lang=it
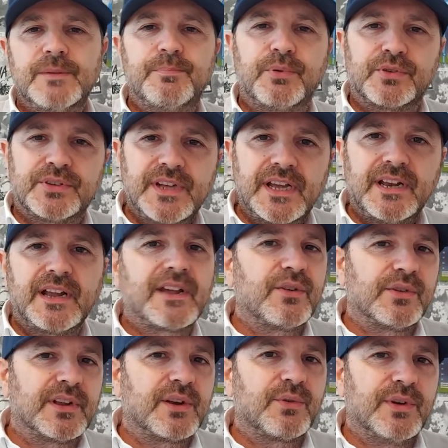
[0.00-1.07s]
il portiere che
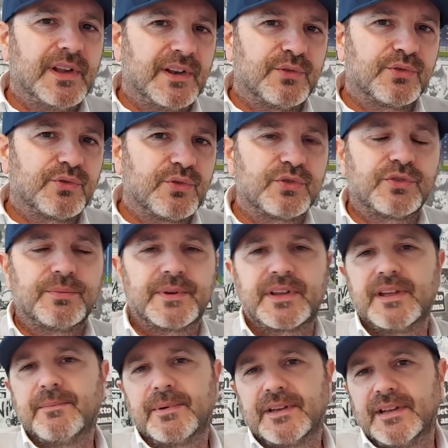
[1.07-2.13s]
non era quello dell'anno scorso
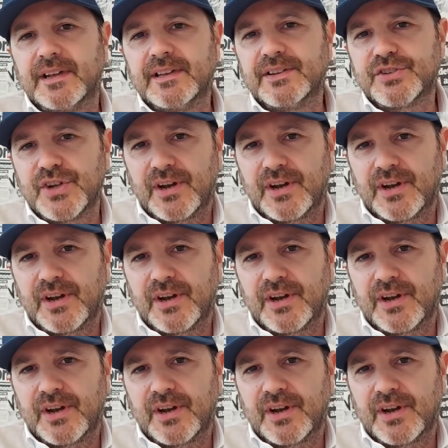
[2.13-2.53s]
perché praticamente